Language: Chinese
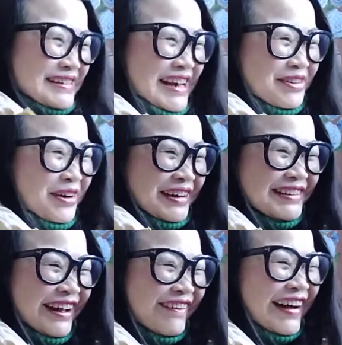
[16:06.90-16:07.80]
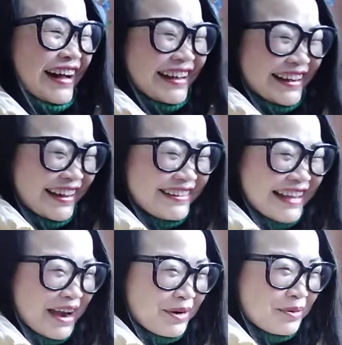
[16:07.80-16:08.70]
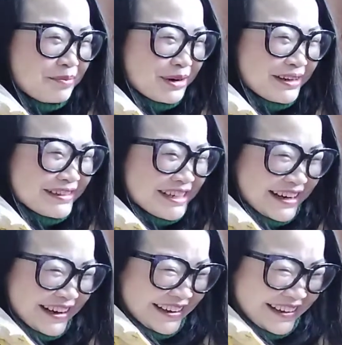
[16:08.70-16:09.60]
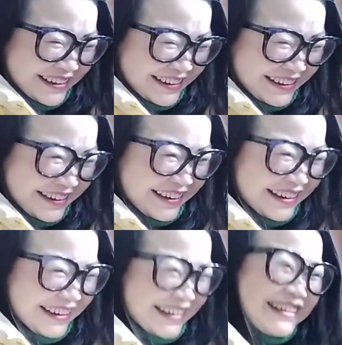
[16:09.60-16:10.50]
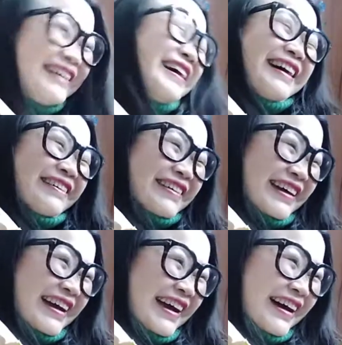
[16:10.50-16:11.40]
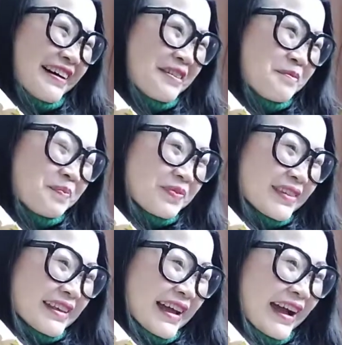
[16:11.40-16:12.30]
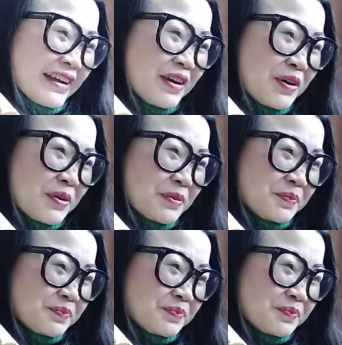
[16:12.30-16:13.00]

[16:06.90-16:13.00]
然回头。广播的这个，OK 好，还有